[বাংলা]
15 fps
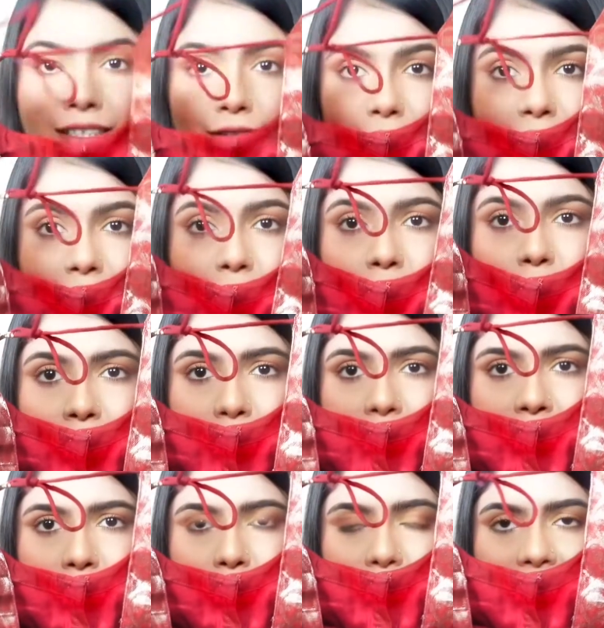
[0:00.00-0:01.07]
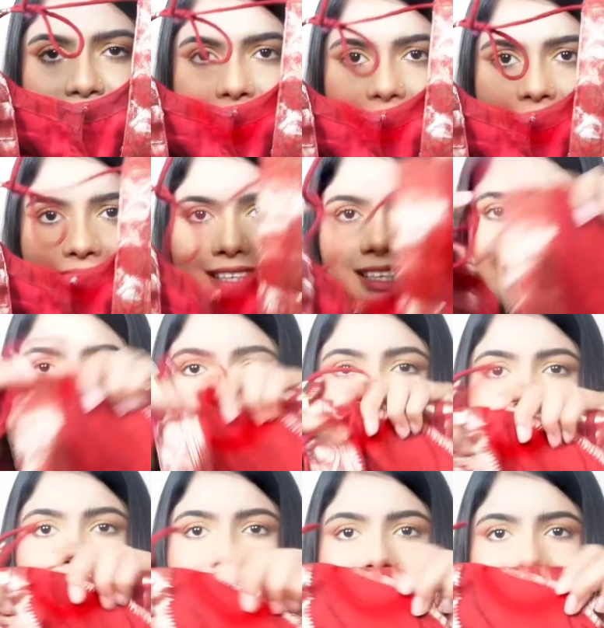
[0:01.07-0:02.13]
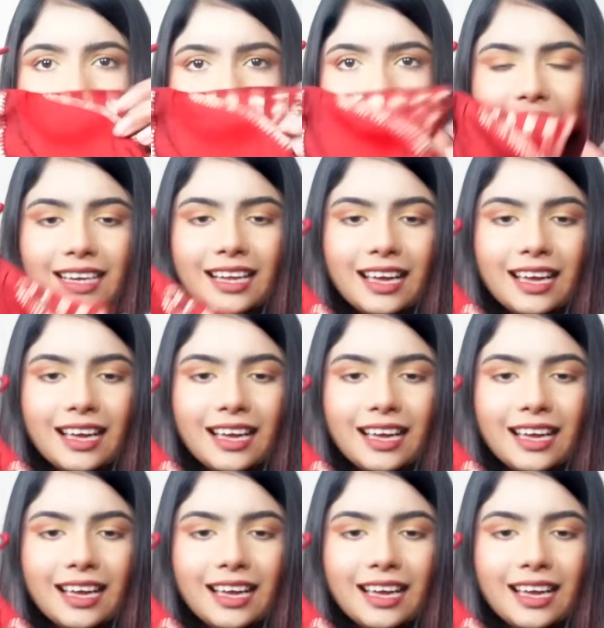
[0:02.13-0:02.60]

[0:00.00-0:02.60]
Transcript: অনেক কমপ্লিমেন্ট পেয়েছি এটার